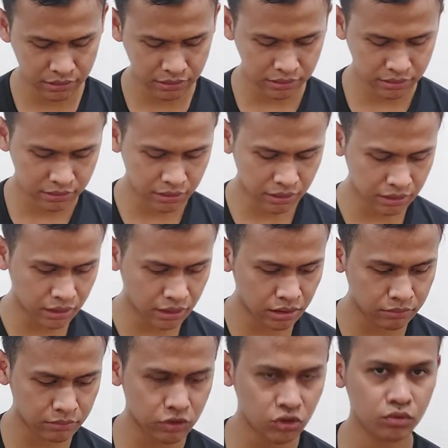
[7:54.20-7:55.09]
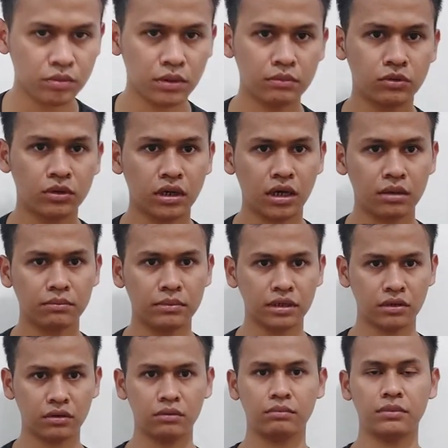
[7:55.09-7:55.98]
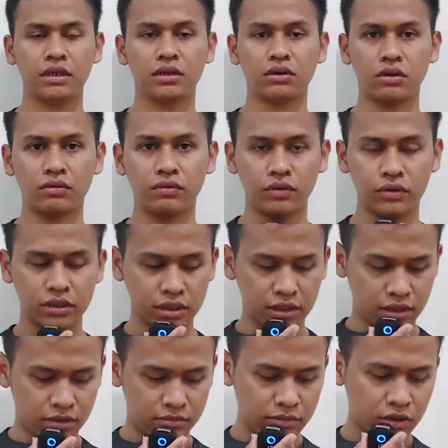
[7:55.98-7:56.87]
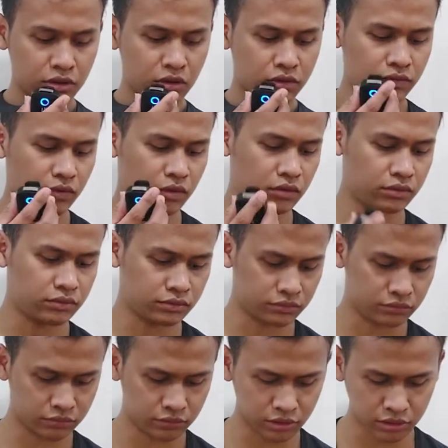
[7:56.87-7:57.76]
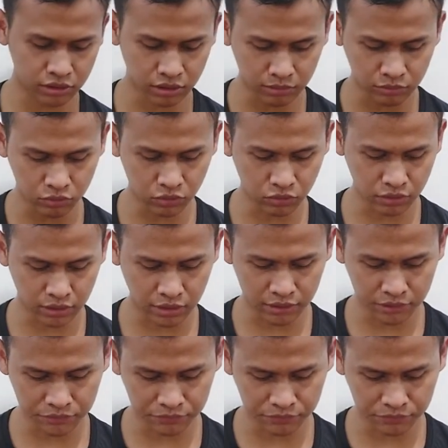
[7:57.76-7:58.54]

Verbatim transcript: Saya akan mencoba menggunakan mikrofonnya. Mikrofon, saya cabut dulu ya.